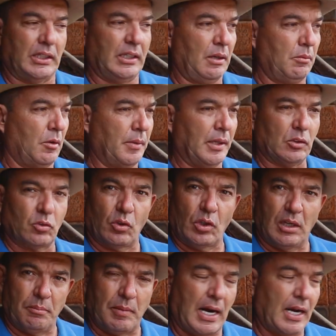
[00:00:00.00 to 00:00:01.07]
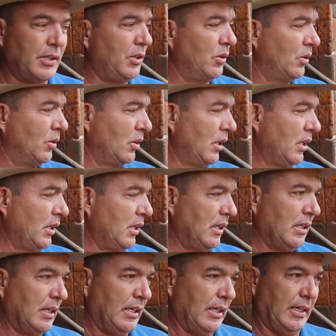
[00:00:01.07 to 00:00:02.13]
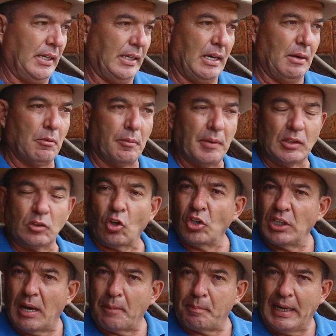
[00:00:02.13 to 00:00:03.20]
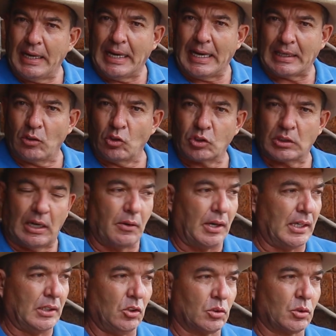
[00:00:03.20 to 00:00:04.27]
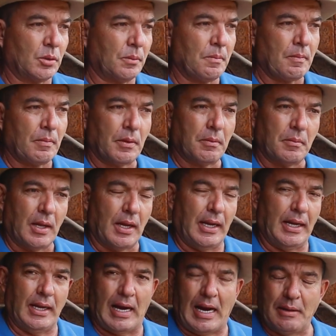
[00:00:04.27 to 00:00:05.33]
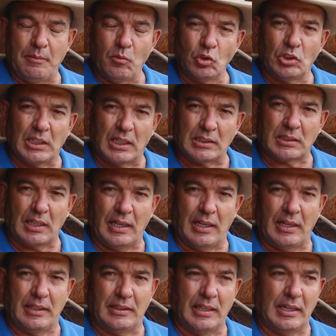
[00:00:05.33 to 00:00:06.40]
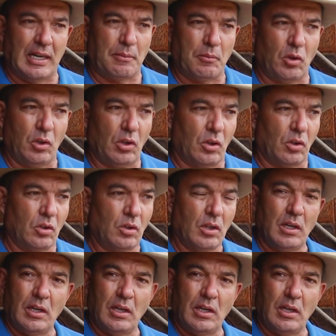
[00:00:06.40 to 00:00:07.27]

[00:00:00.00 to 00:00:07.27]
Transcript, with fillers: en el momento del baño, en el momento de aperar los caballos, eh, hay muchas, digámoslo,